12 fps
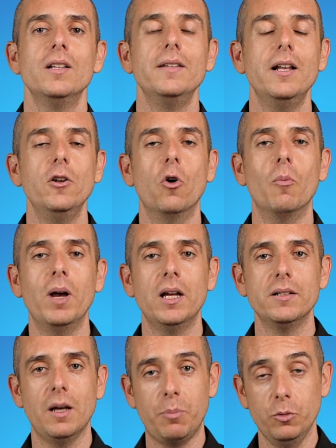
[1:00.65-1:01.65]
del
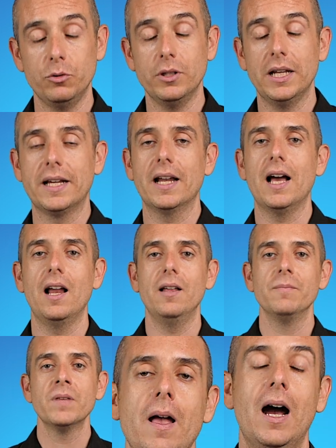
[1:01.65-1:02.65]
nome appunto del
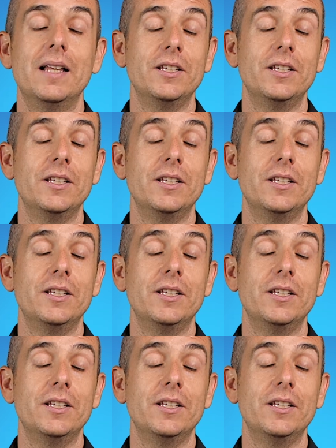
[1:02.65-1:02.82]
canale.